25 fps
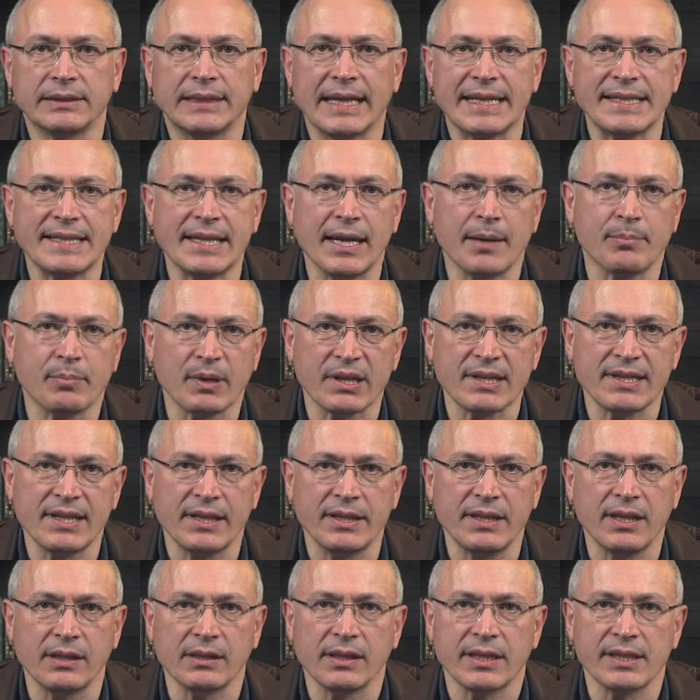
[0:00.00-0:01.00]
Досье
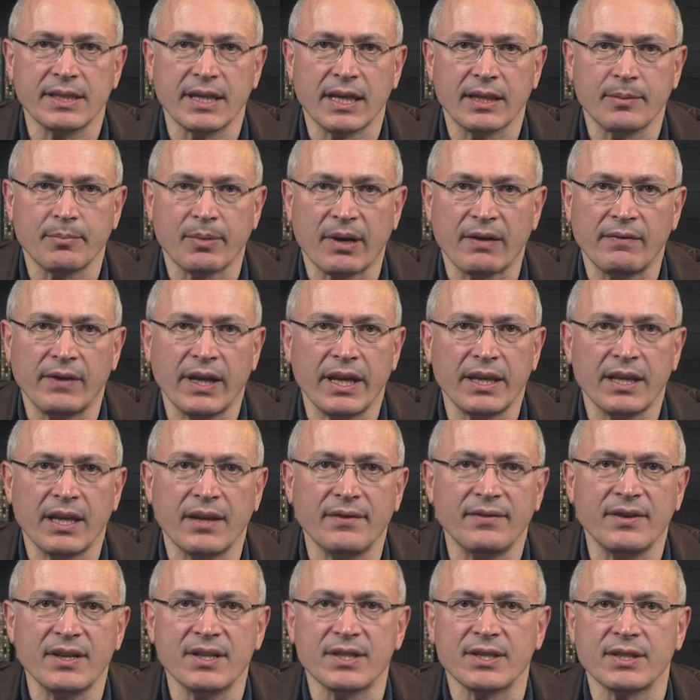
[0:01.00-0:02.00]
проследил эти отправления
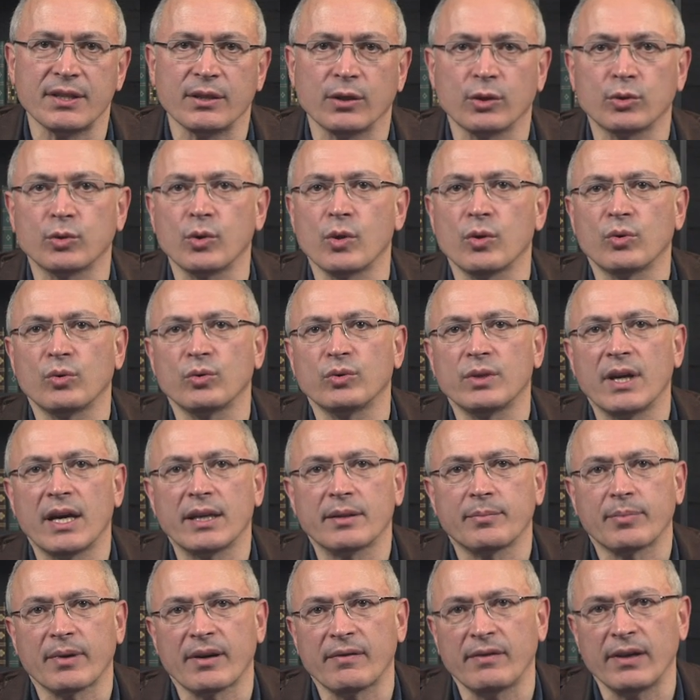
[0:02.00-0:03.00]
и выяснил, кто и куда
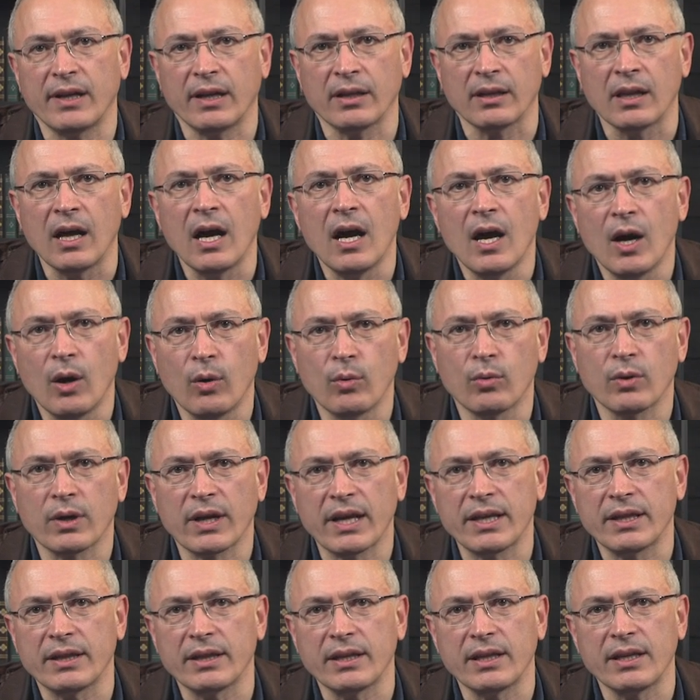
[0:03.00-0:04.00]
отправлял
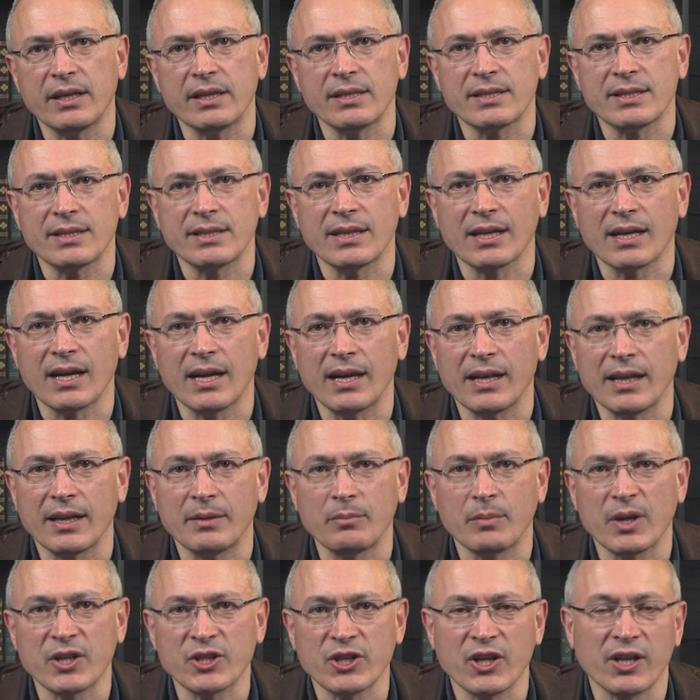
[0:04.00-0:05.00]
украденные стиральные
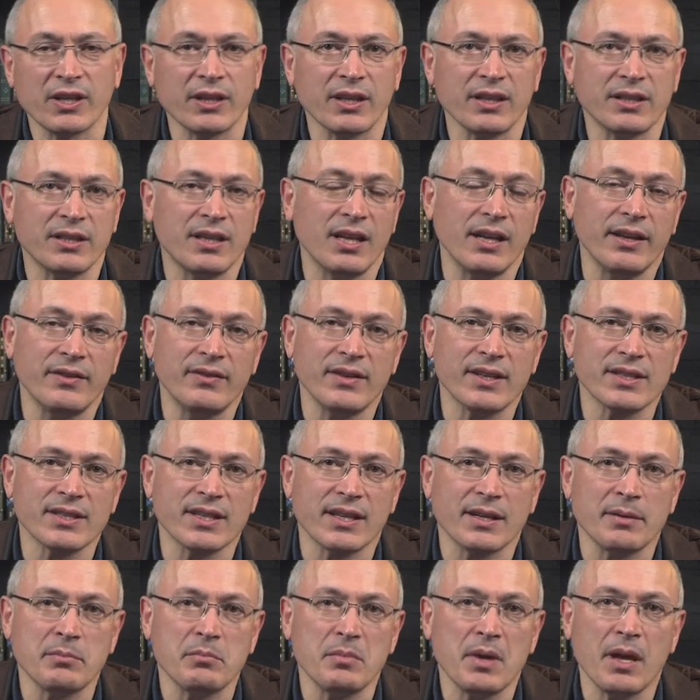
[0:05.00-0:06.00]
машины,
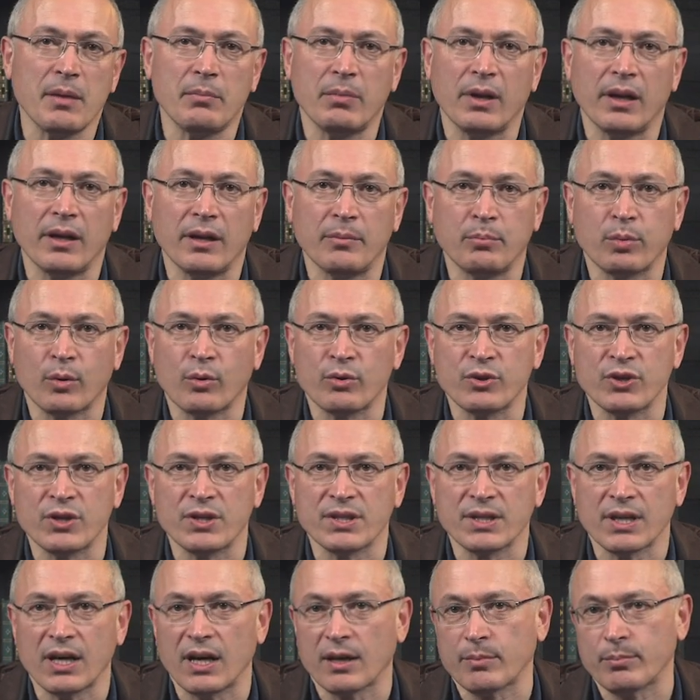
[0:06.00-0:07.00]
телевизоры, мебель и прочий
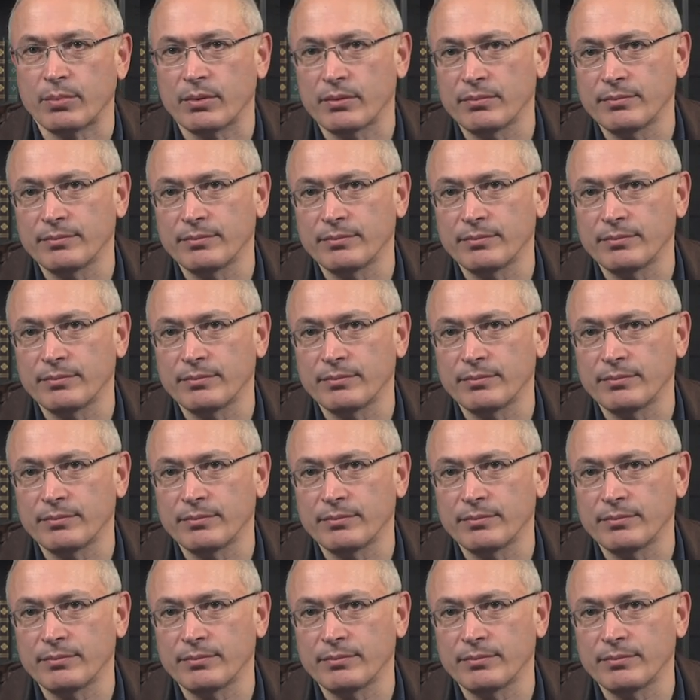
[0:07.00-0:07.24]
скарб.